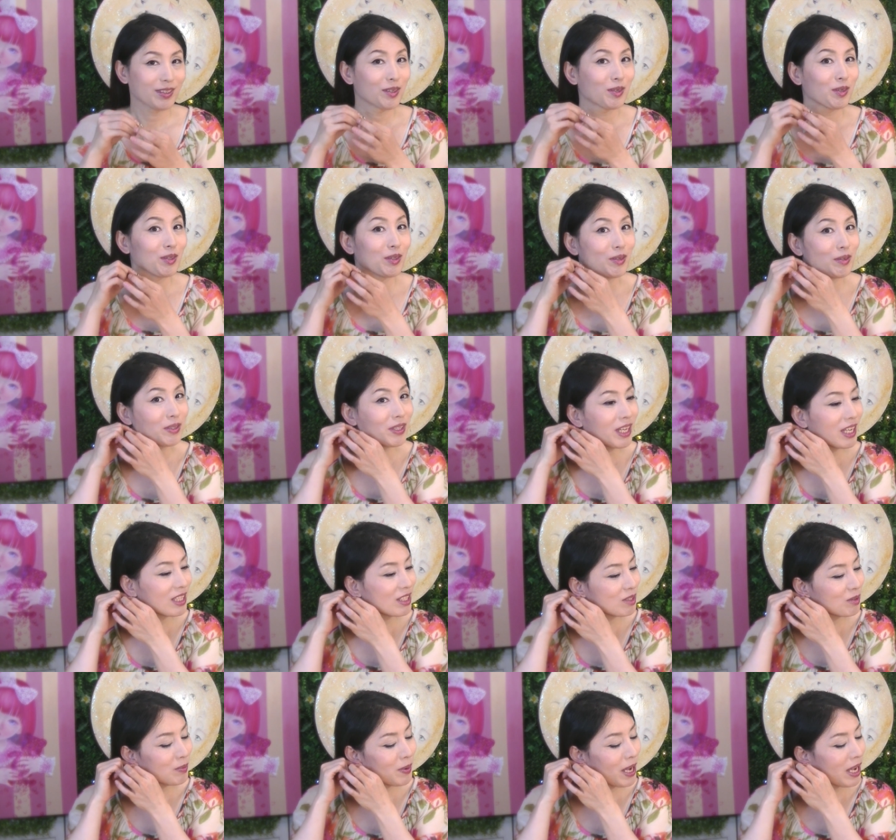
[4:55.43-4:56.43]
この2
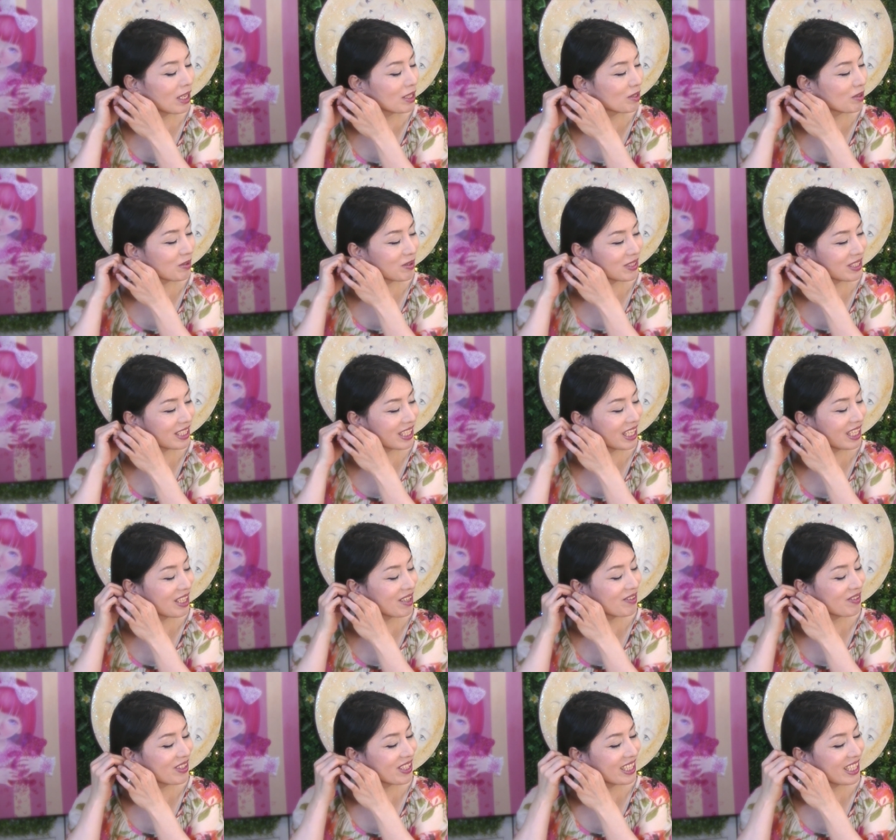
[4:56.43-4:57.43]
つバージョンをつけ
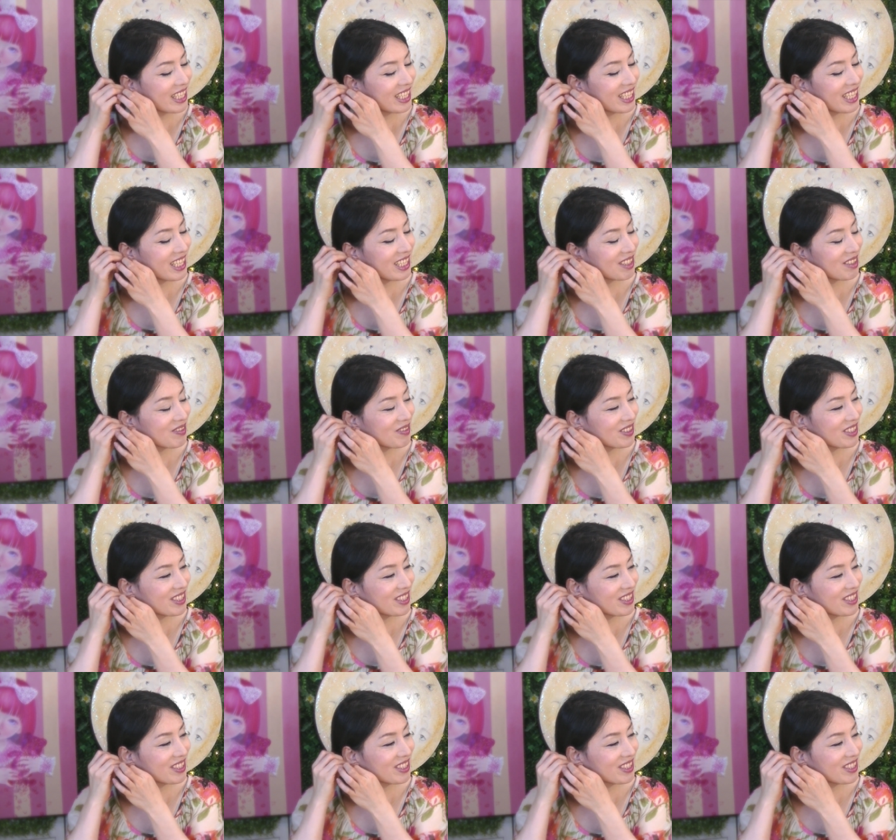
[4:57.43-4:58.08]
てもいいかなと思っ